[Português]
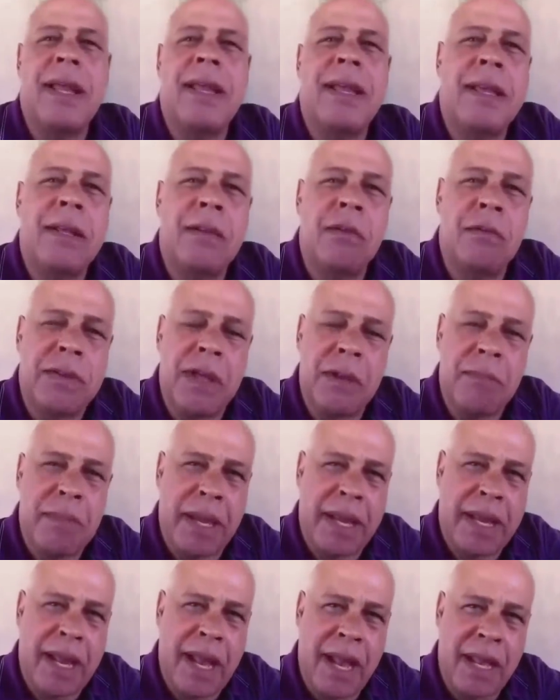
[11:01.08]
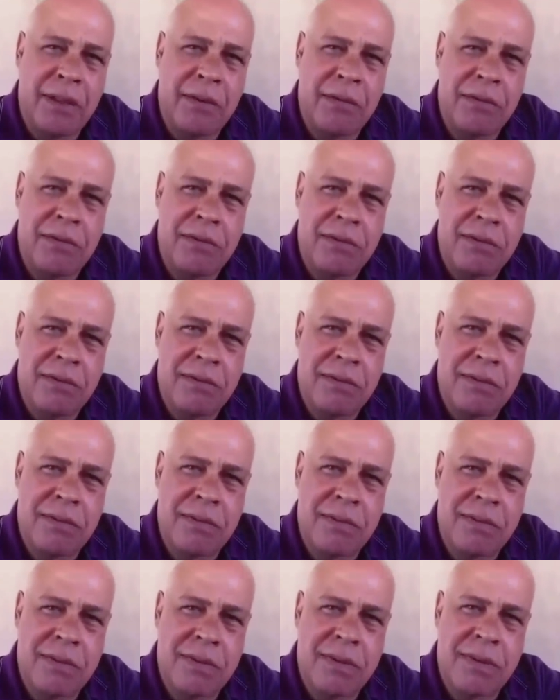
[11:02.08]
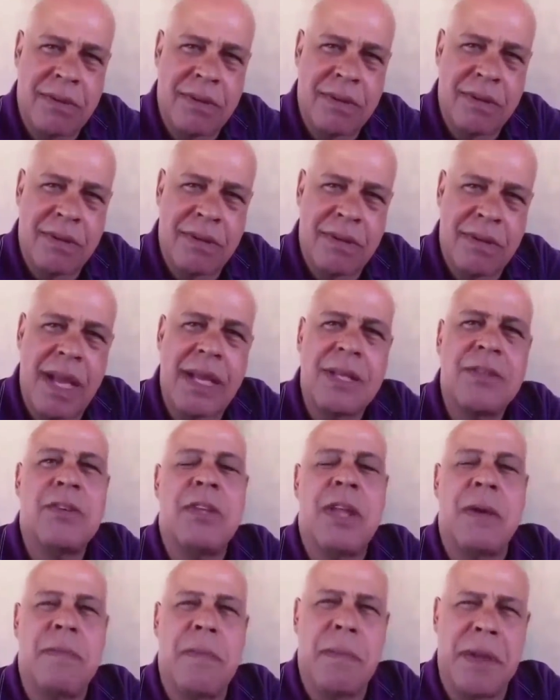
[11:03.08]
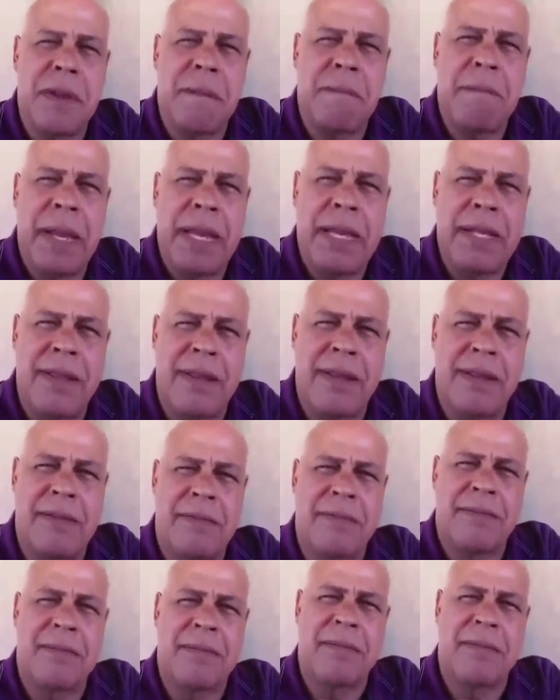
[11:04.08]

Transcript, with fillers: E aquele que não tem pecado, atire a primeira pedra.